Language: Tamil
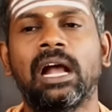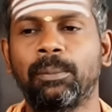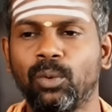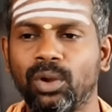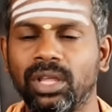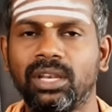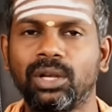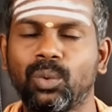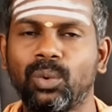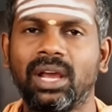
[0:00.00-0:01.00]
அப்போ ஓடிட்டு
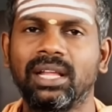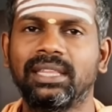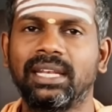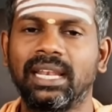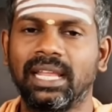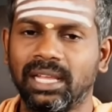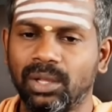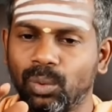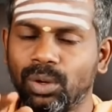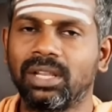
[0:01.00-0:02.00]
இருக்கக்கூடிய ஆத்தண்ணியில்
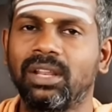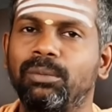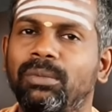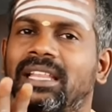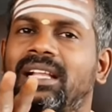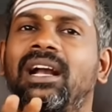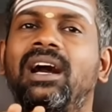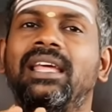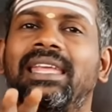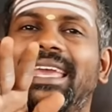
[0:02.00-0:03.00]
ஒரு தடவைக்கு மேலே அந்த
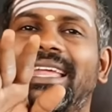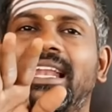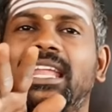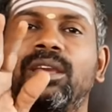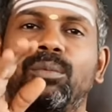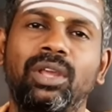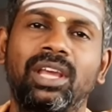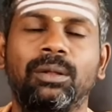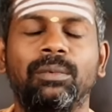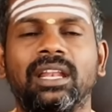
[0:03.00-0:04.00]
காலை ஏன் நினைக்க
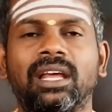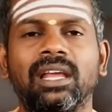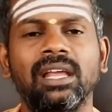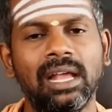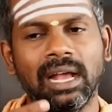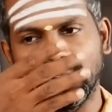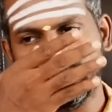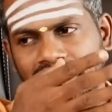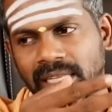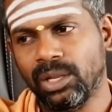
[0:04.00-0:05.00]
முடியாது அப்படின்னா
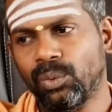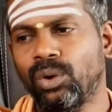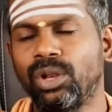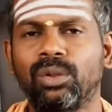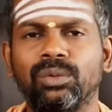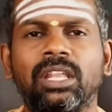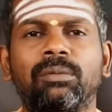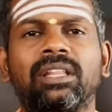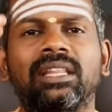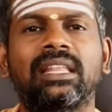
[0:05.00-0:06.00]
அந்த தண்ணி ஓடிடும்
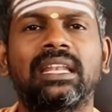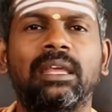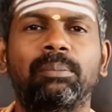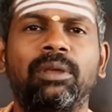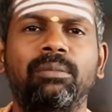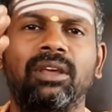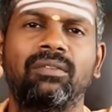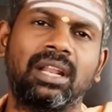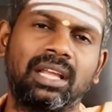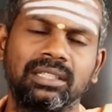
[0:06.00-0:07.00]
திரும்பி அந்த தண்ணி எப்பயுமே
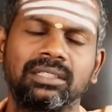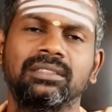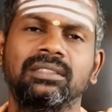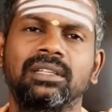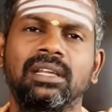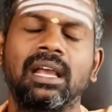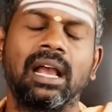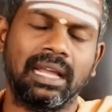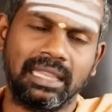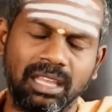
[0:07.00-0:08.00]
வராது
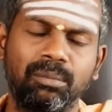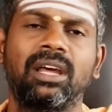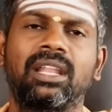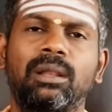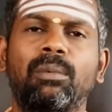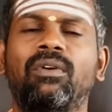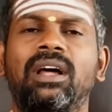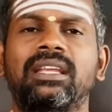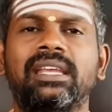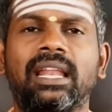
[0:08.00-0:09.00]
அதே மாதிரி தான் நம்ம
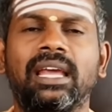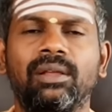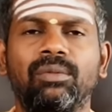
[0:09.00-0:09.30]
வாழ்க்கையில்